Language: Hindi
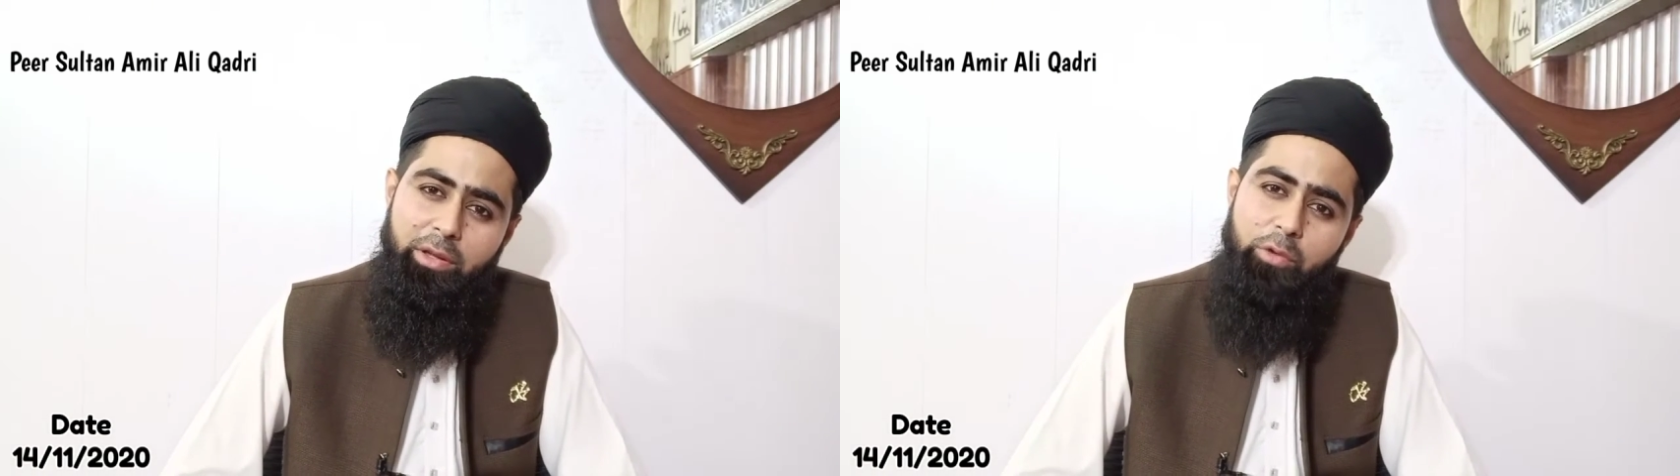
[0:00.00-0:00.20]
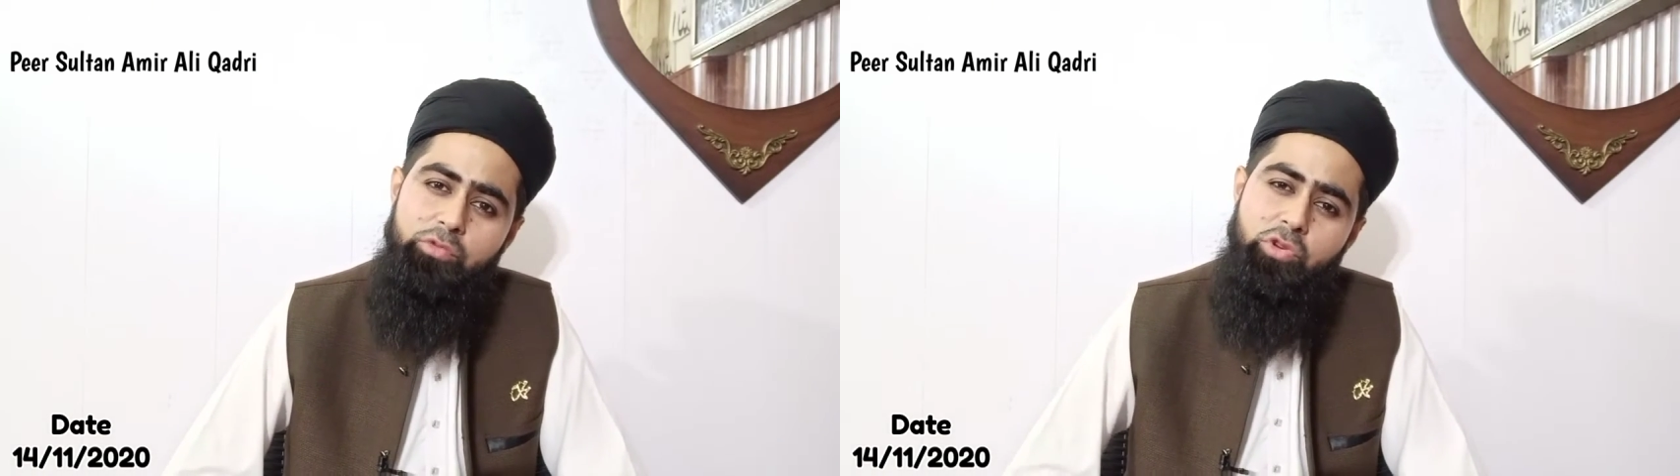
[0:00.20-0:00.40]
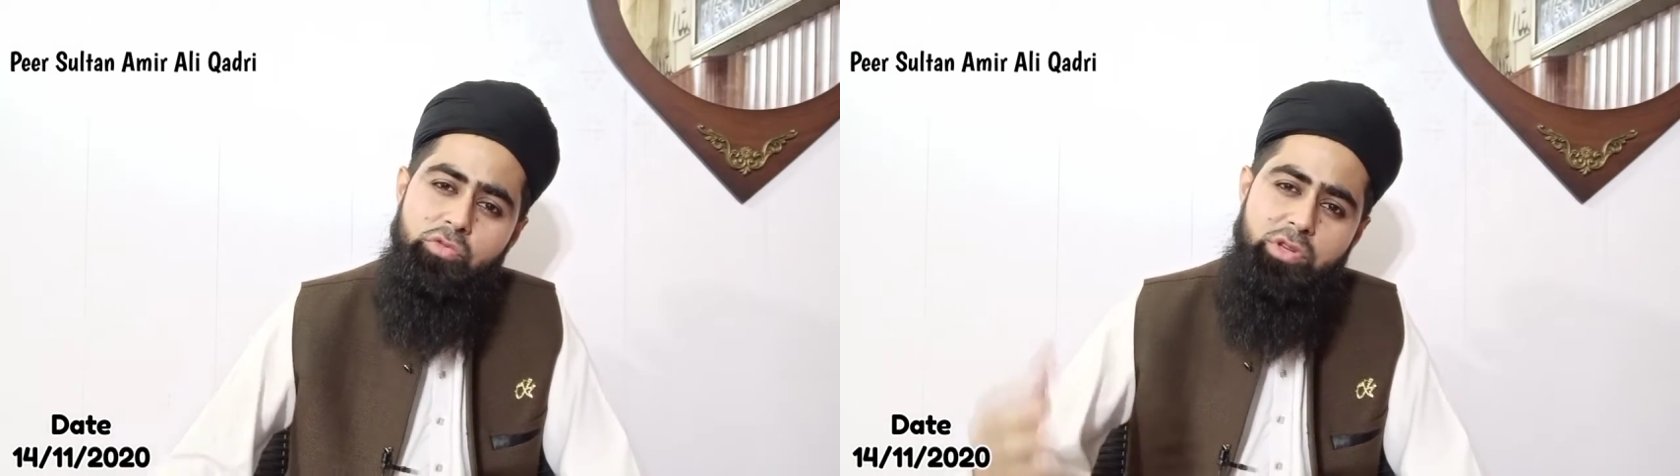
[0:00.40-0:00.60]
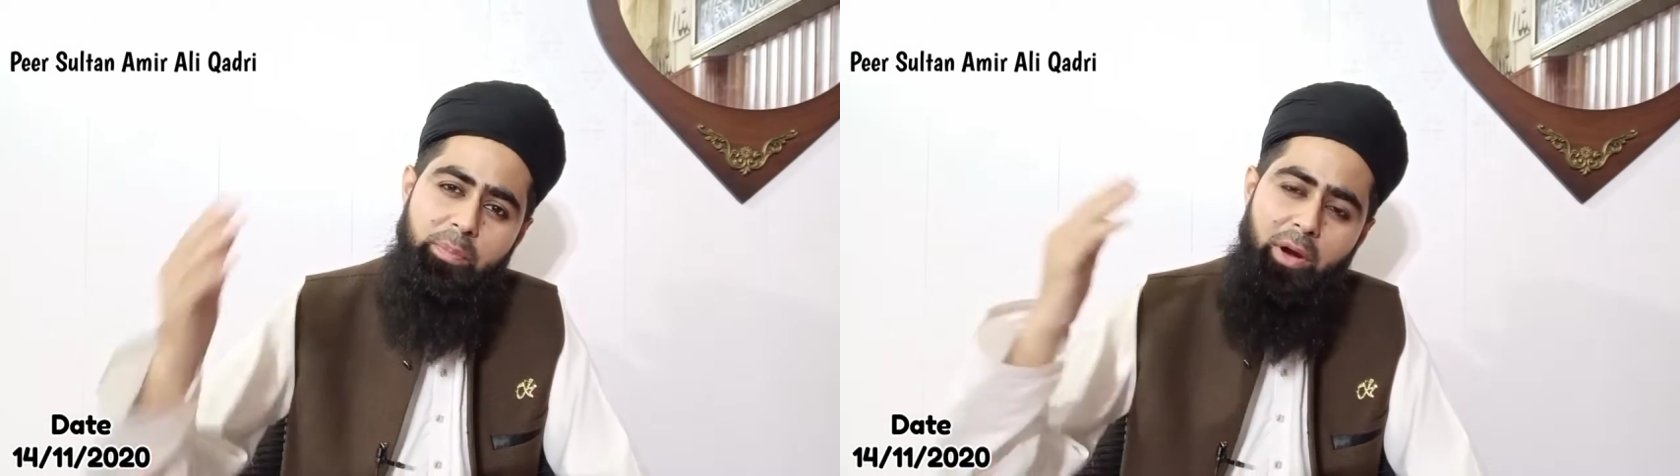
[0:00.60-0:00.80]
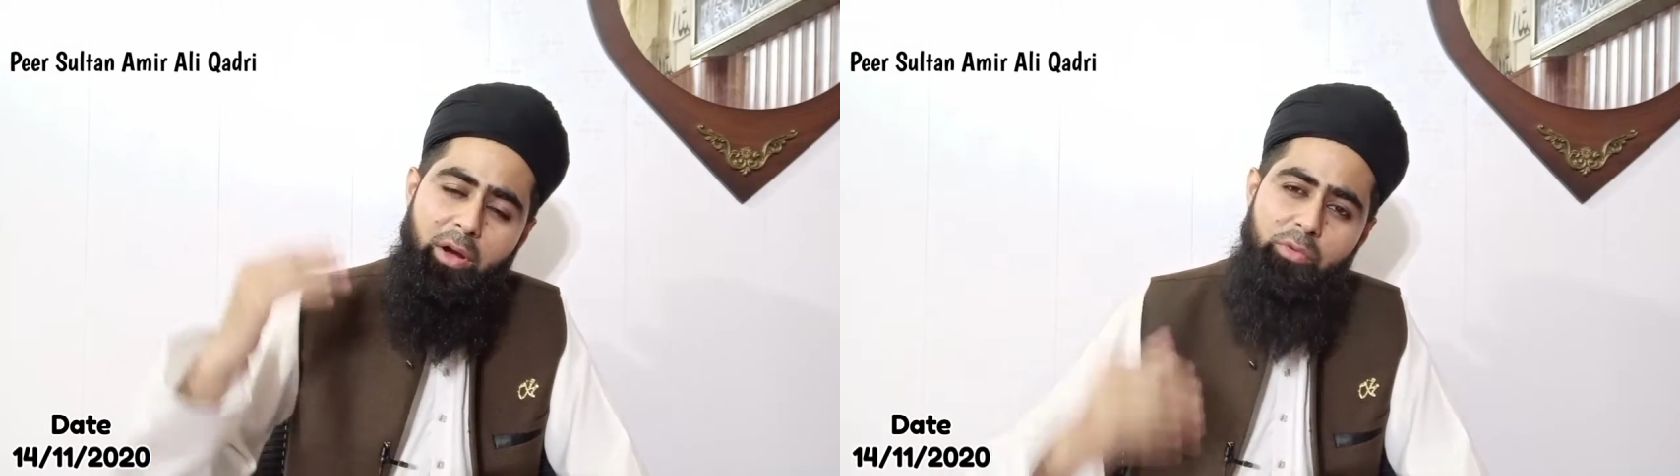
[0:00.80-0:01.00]
कि ऊंचे
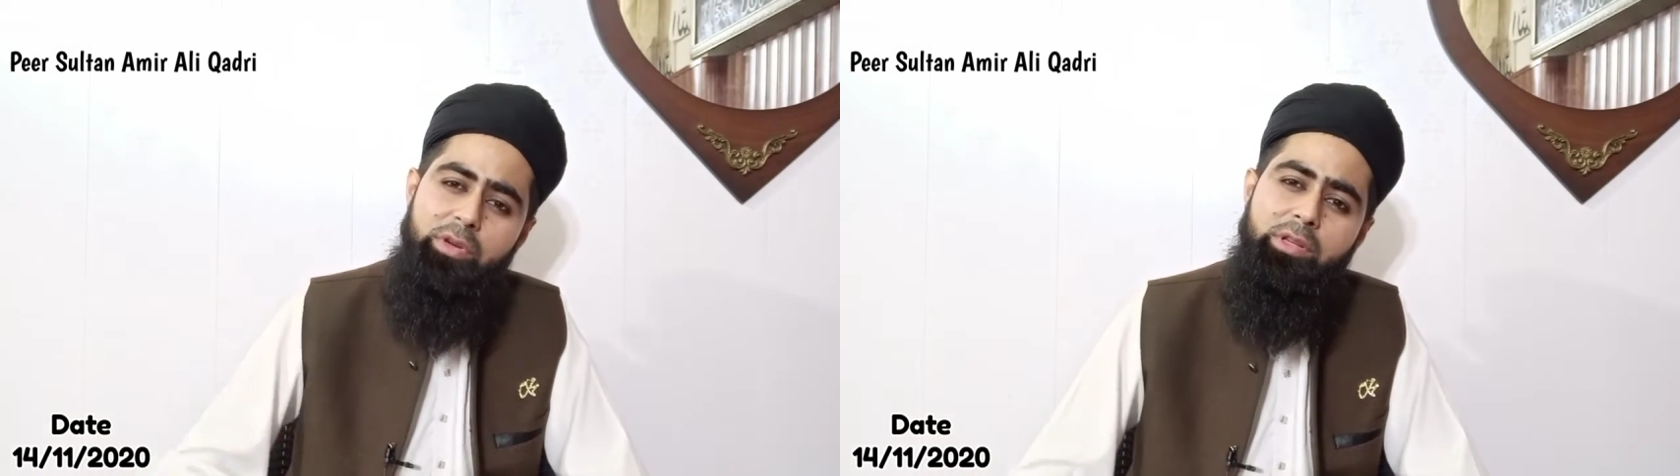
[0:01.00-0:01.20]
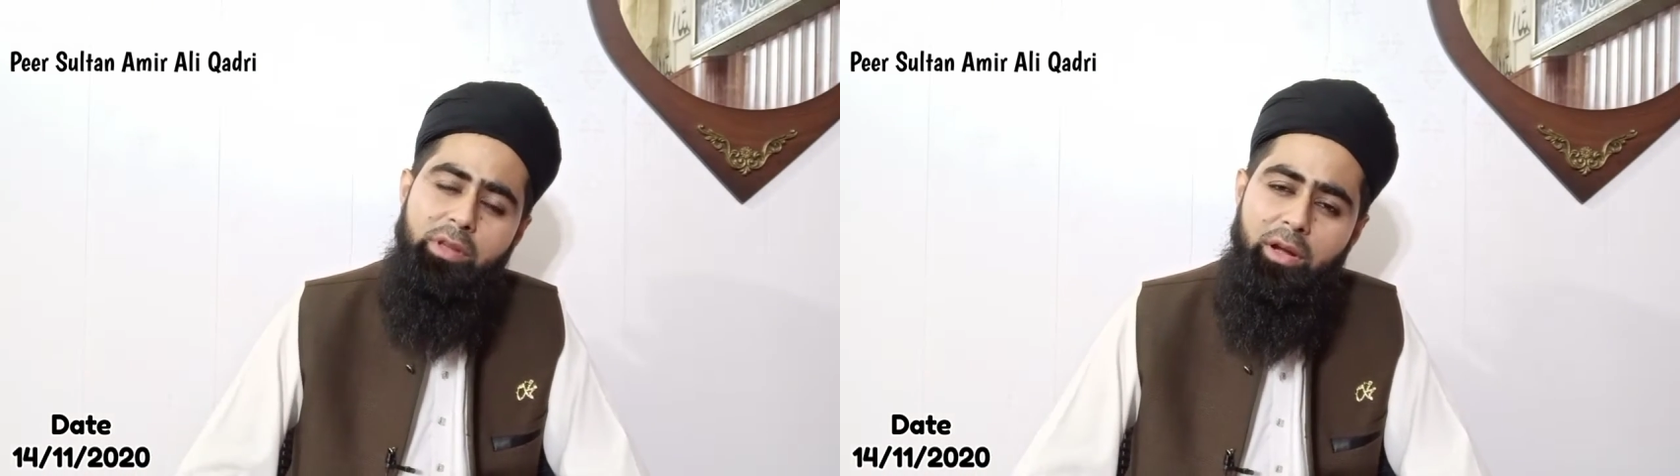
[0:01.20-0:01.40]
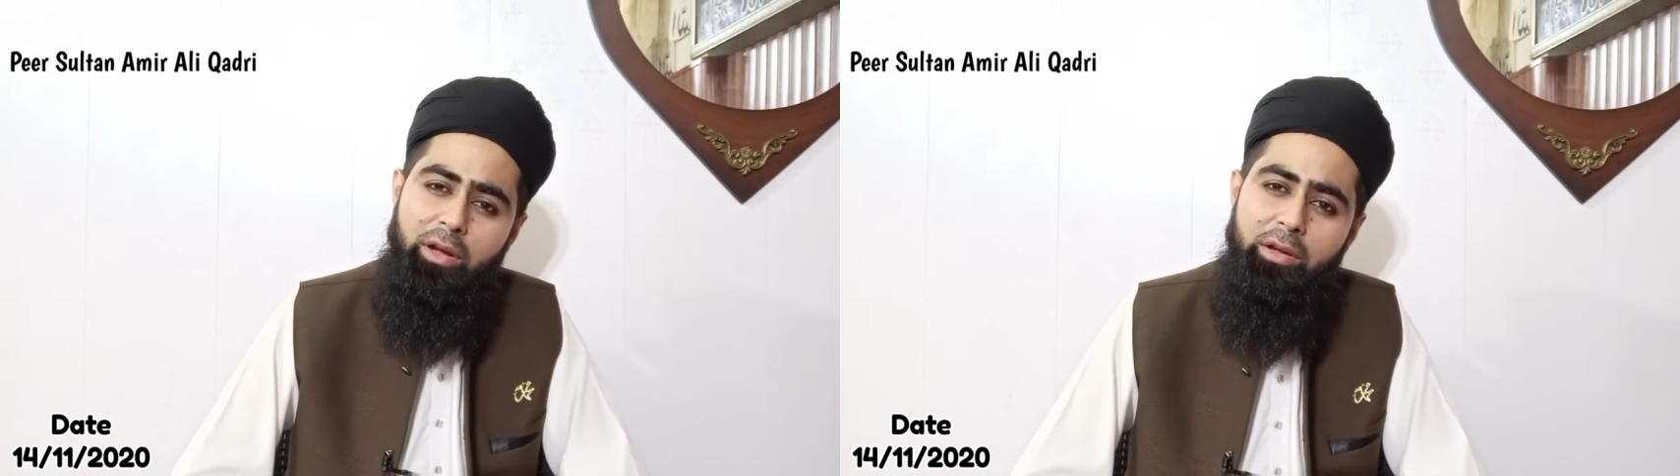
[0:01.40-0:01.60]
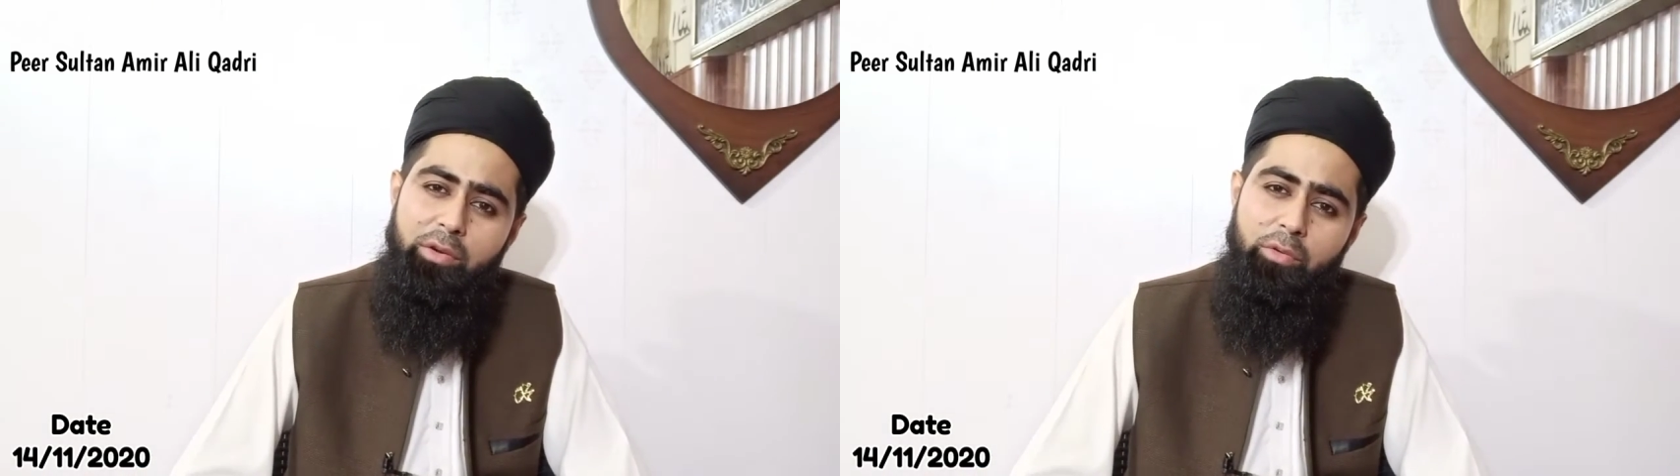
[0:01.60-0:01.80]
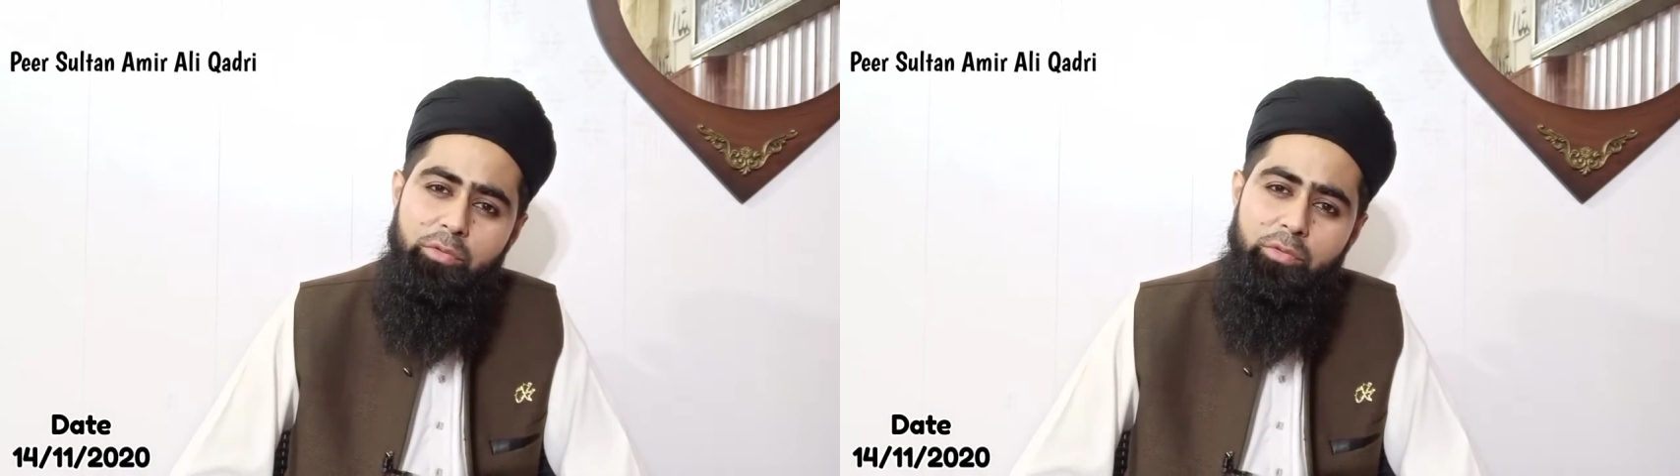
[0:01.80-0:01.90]
ऊंचे पहाड़ों की तरह